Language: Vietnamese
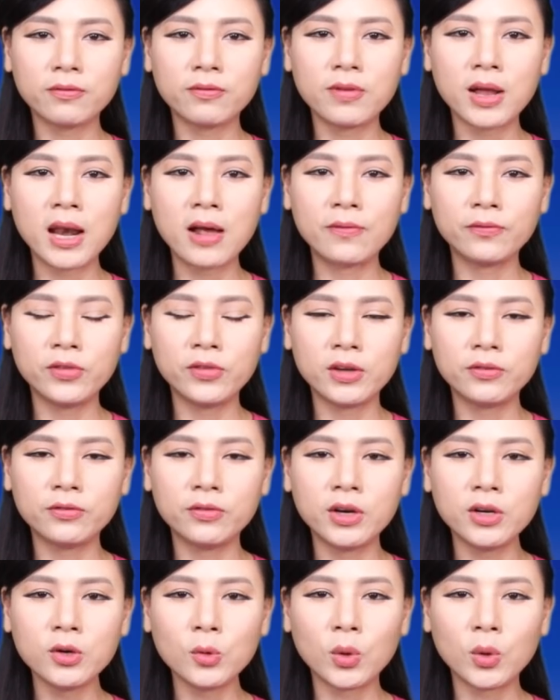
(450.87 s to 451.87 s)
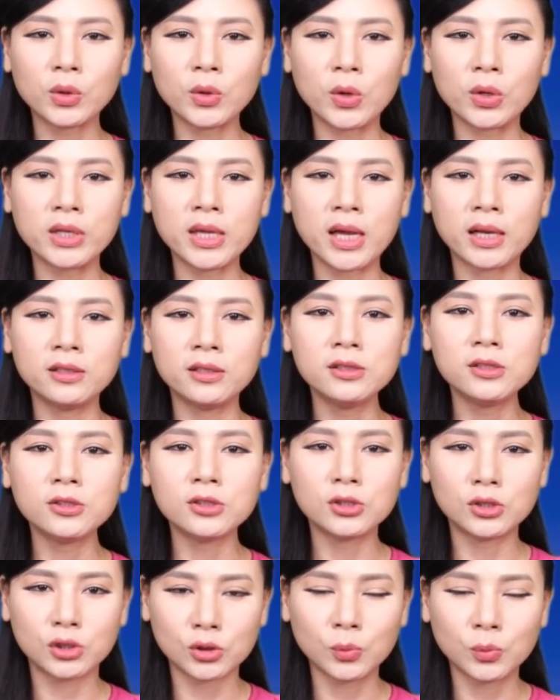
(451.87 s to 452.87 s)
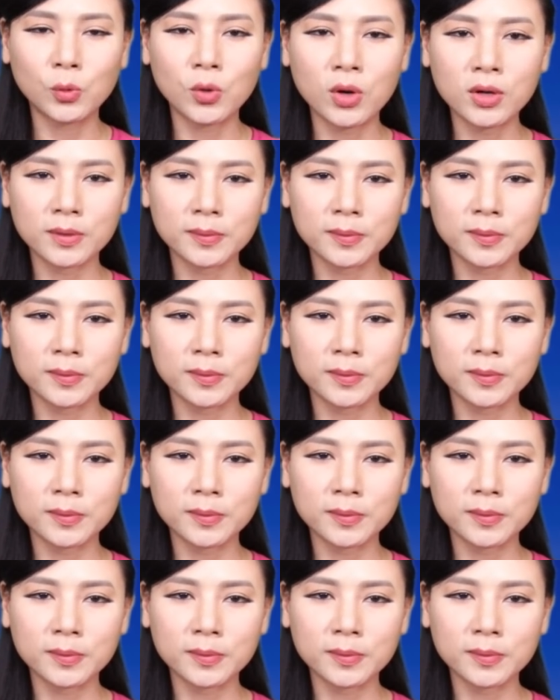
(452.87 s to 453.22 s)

và làm việc với quân đội nhà nước Trung Quốc.